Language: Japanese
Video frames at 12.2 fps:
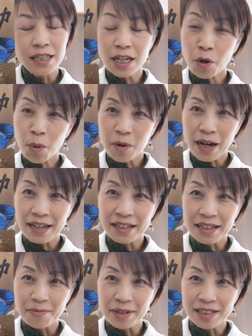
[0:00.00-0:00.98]
2個も入っ
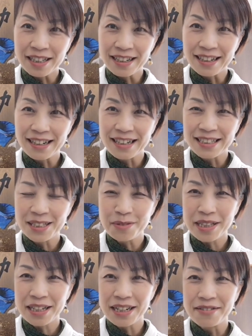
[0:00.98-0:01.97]
ていましたから
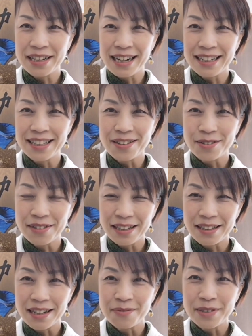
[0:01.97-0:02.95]
全てが和楽器というわけ
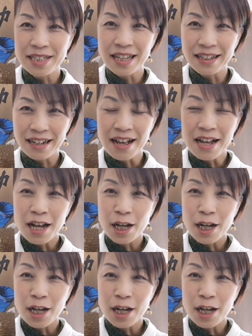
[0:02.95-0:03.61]
ではありませんが